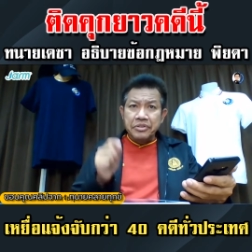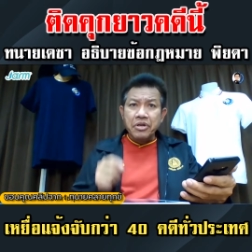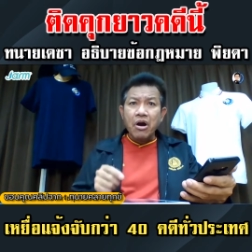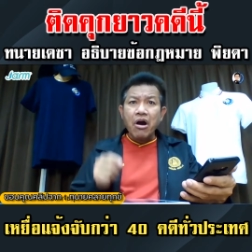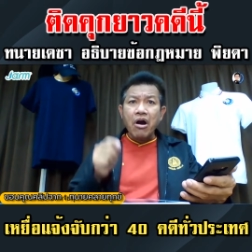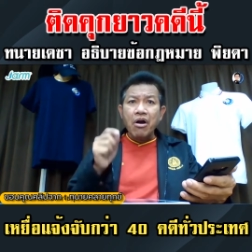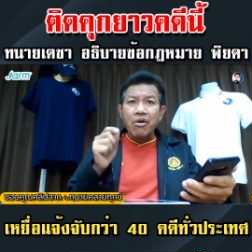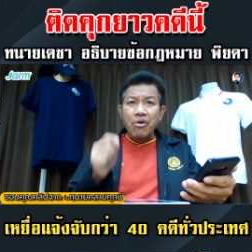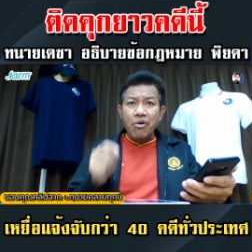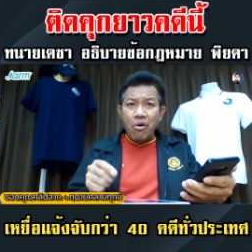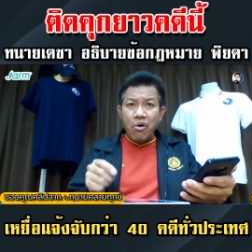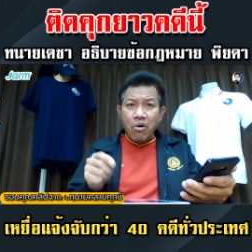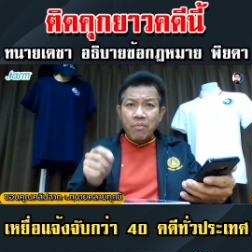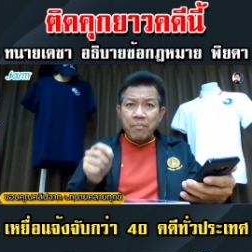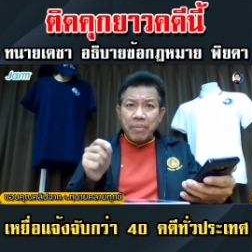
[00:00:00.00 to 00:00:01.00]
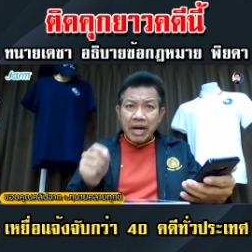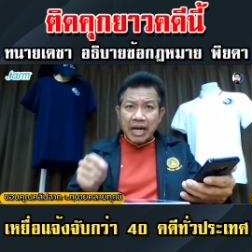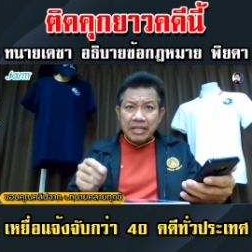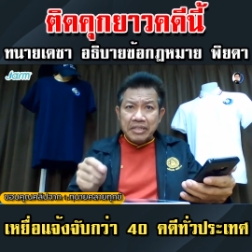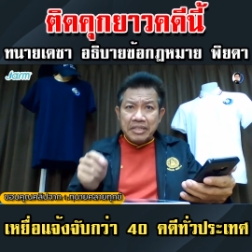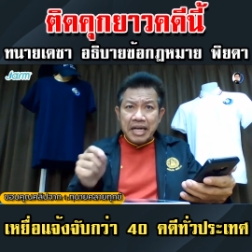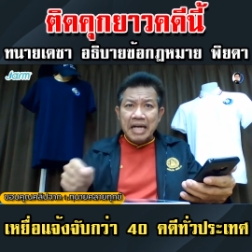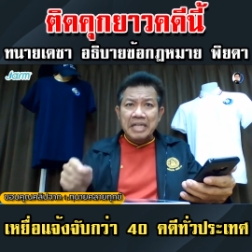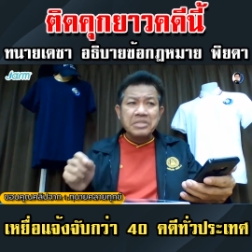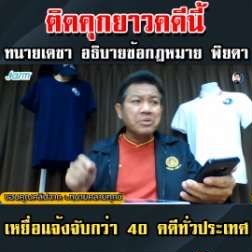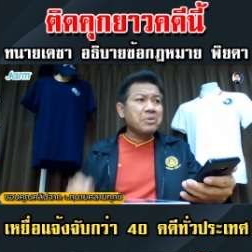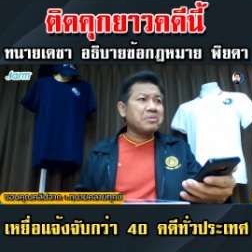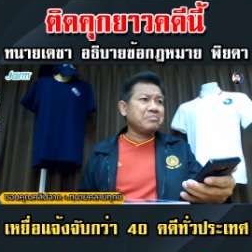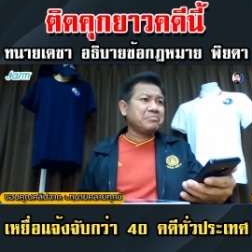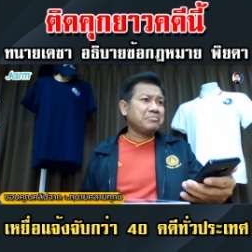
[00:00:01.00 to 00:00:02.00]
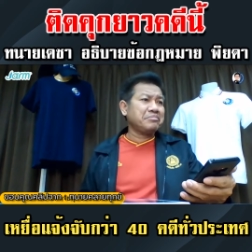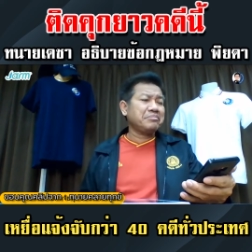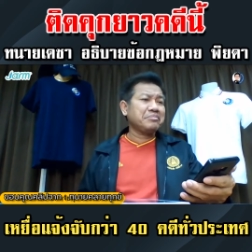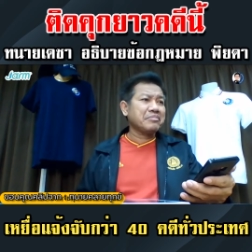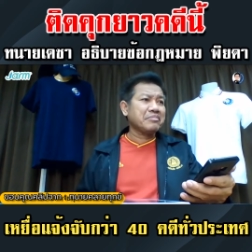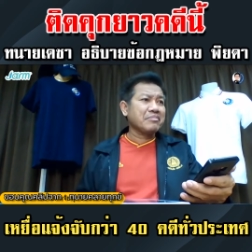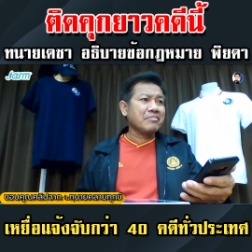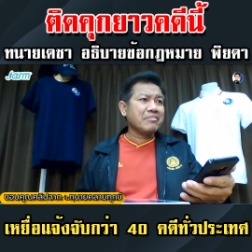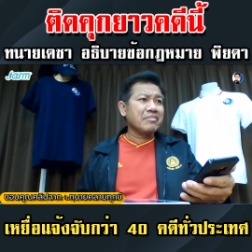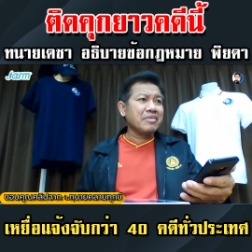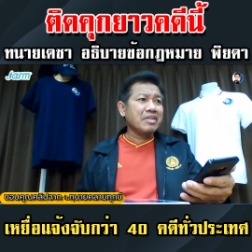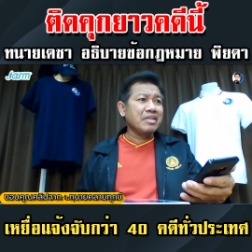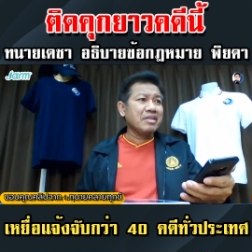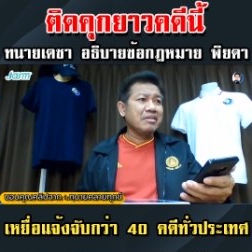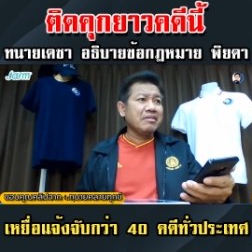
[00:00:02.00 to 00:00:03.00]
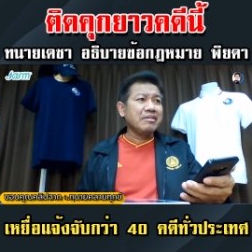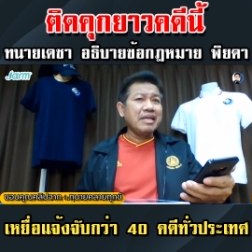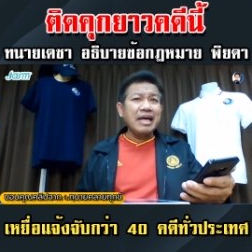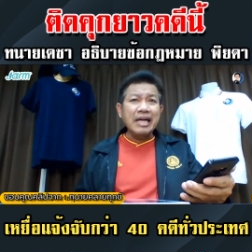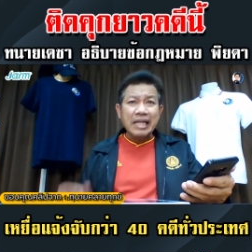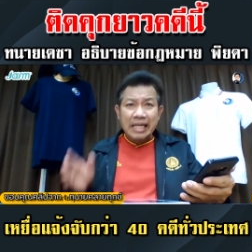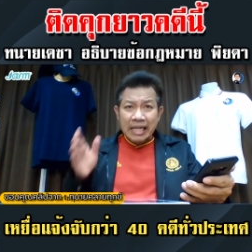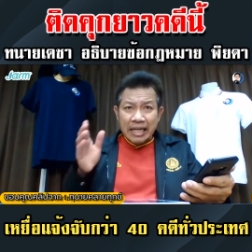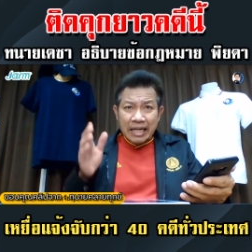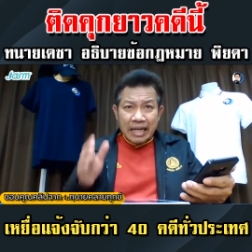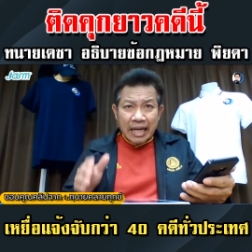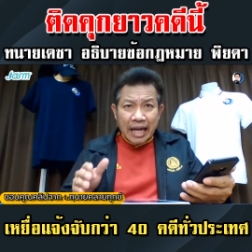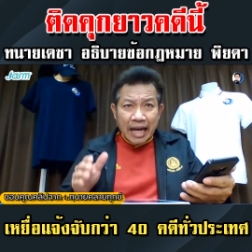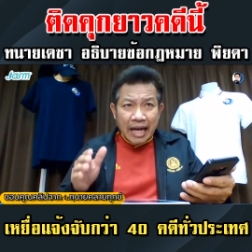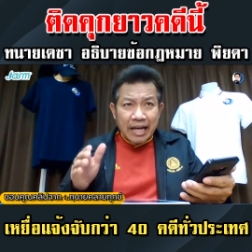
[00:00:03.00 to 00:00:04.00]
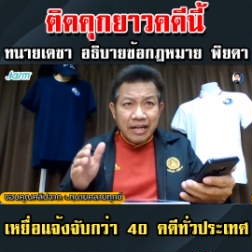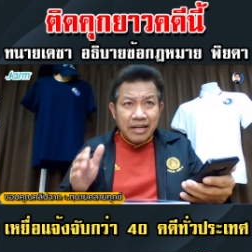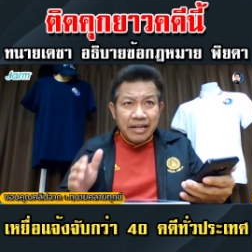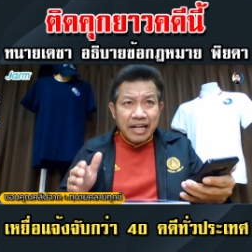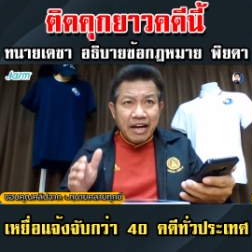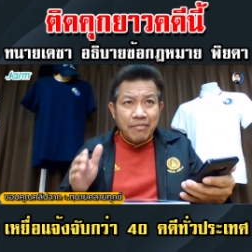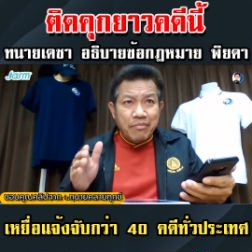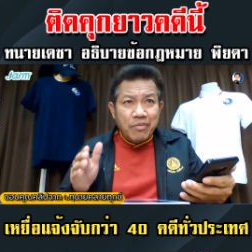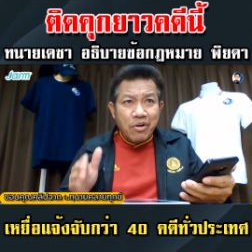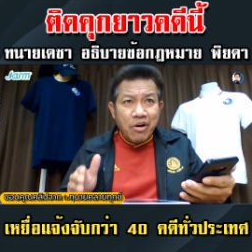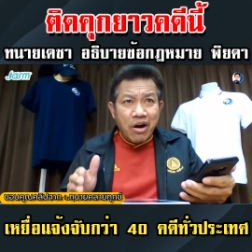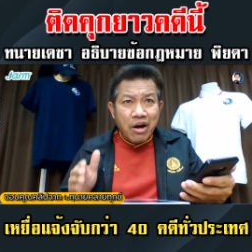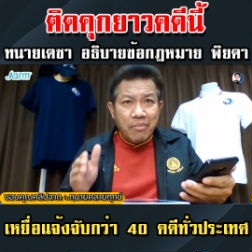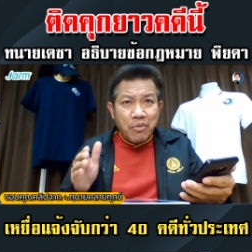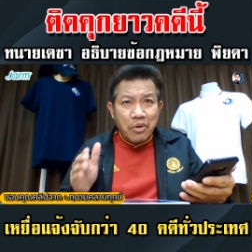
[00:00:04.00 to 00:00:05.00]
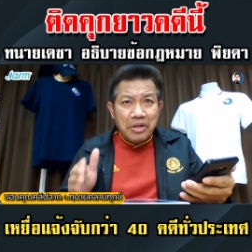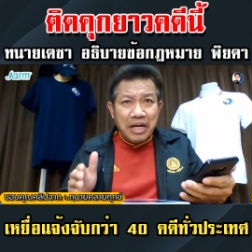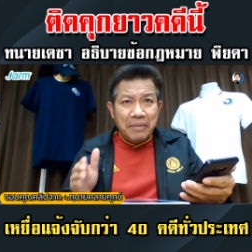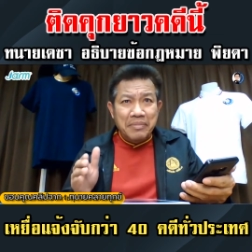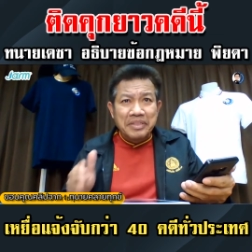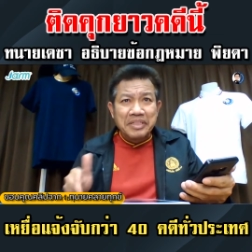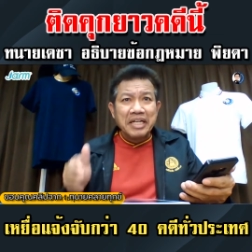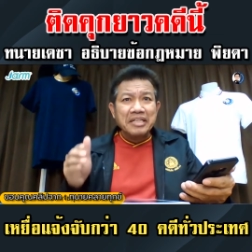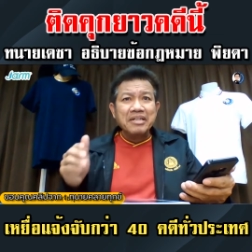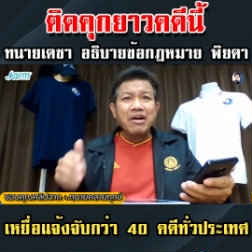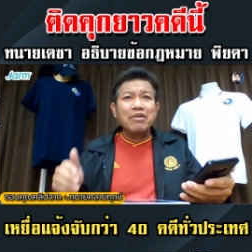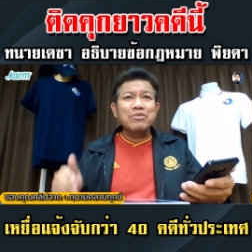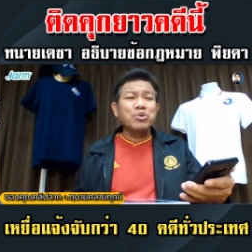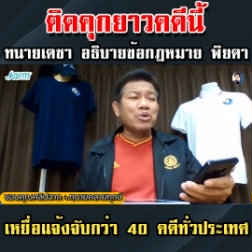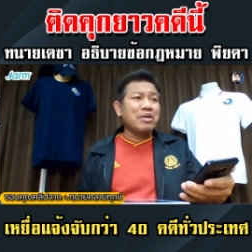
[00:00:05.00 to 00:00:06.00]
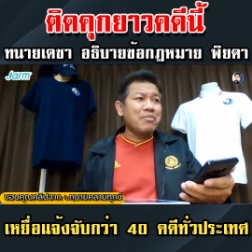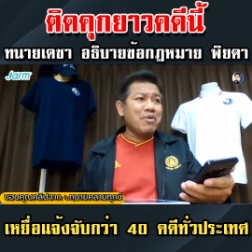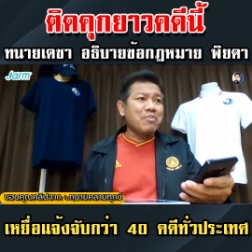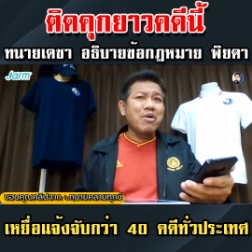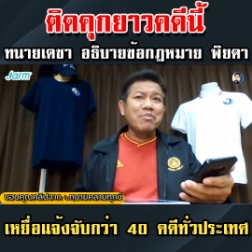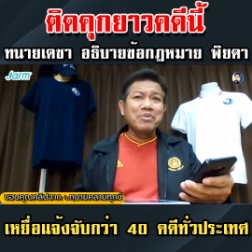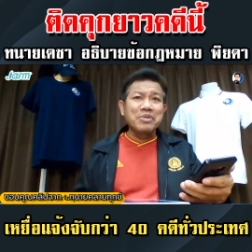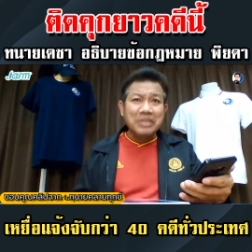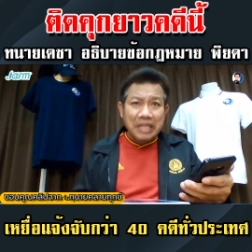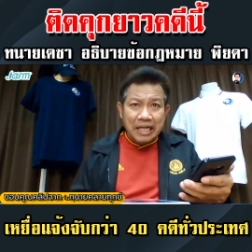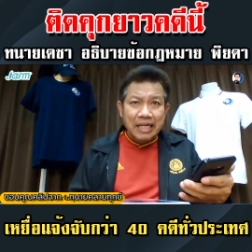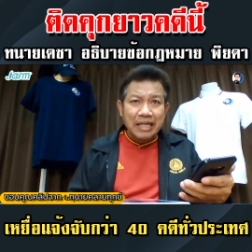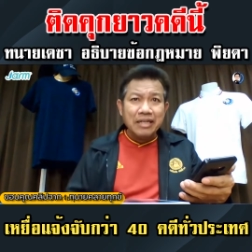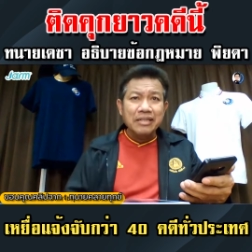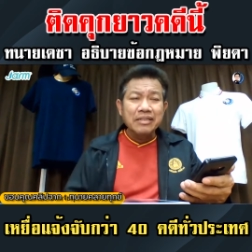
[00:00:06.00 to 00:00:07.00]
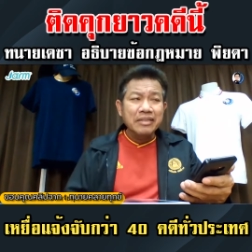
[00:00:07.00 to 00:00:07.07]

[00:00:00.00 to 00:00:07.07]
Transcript: ช่อโกงประชาชนนะและนำข้อมูล อันเป็นเท็จเข้าสู่ระบบ คอมพิวเตอร์